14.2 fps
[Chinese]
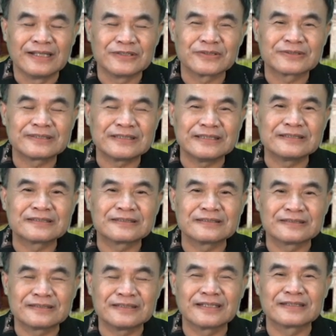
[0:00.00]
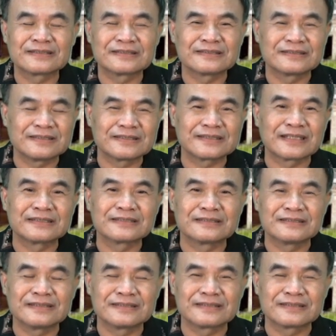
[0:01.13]
也就第一世、第二世、第三
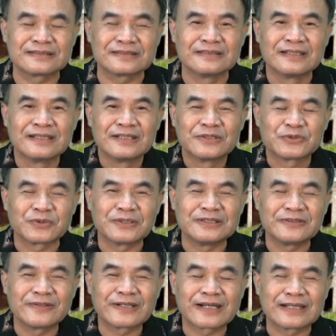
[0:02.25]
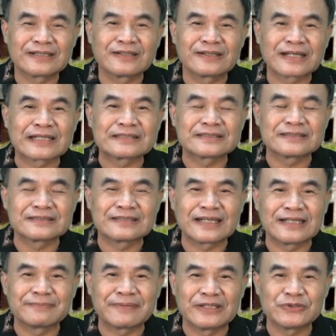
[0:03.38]
世、第四世，所以你就会看到那个世
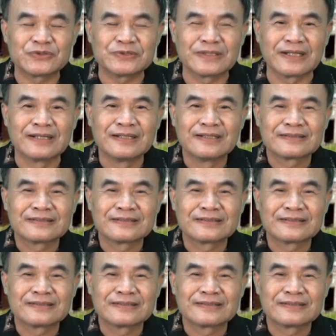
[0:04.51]
代的排序呢。